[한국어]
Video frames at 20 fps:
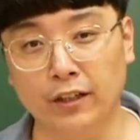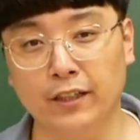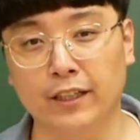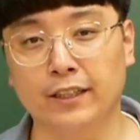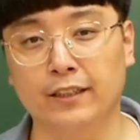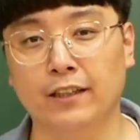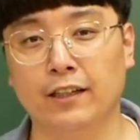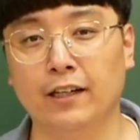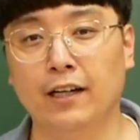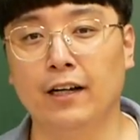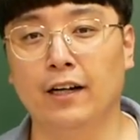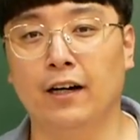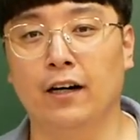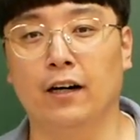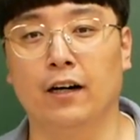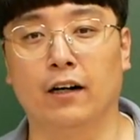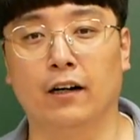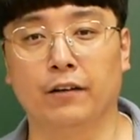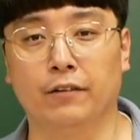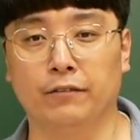그래서
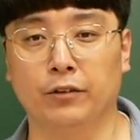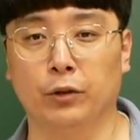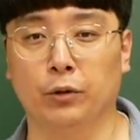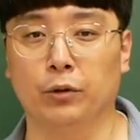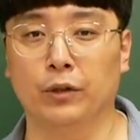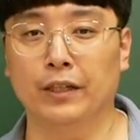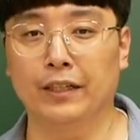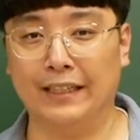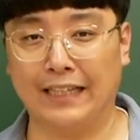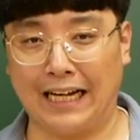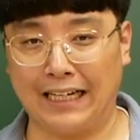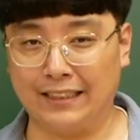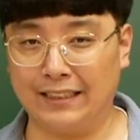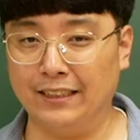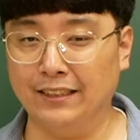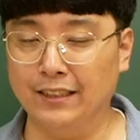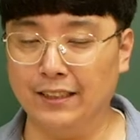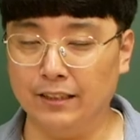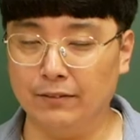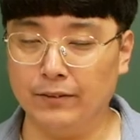어, 요 각
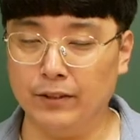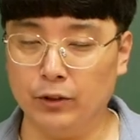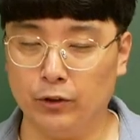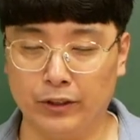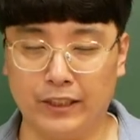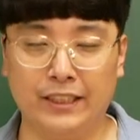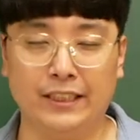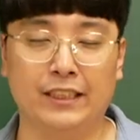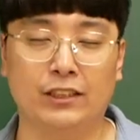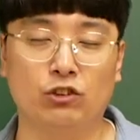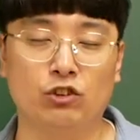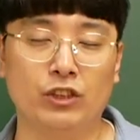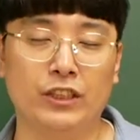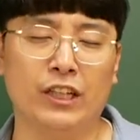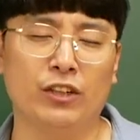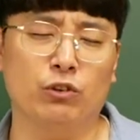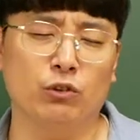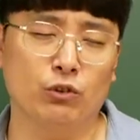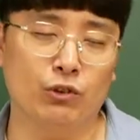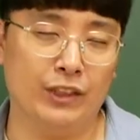등급을 이렇게 이제
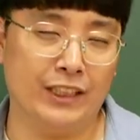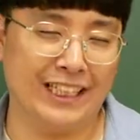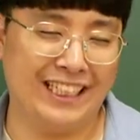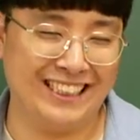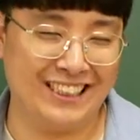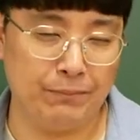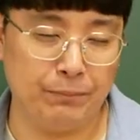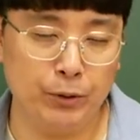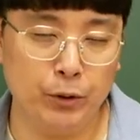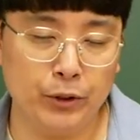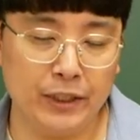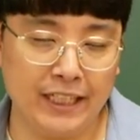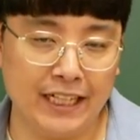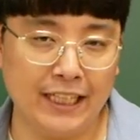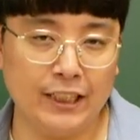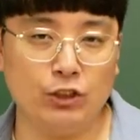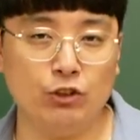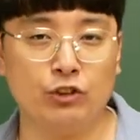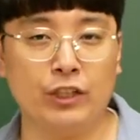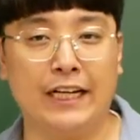숫자로 우리가 이제 표기를
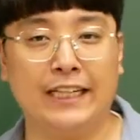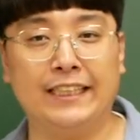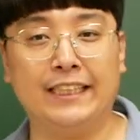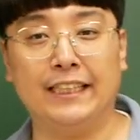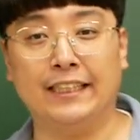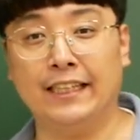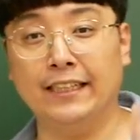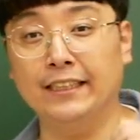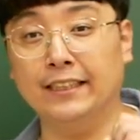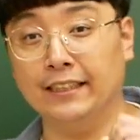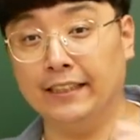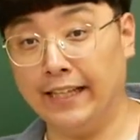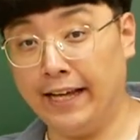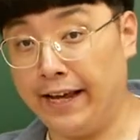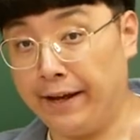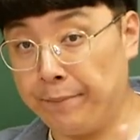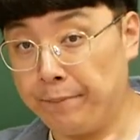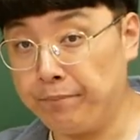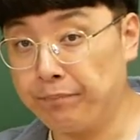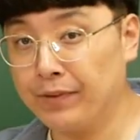할 수가 있게
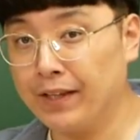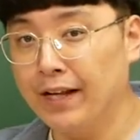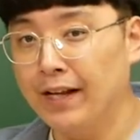됐는데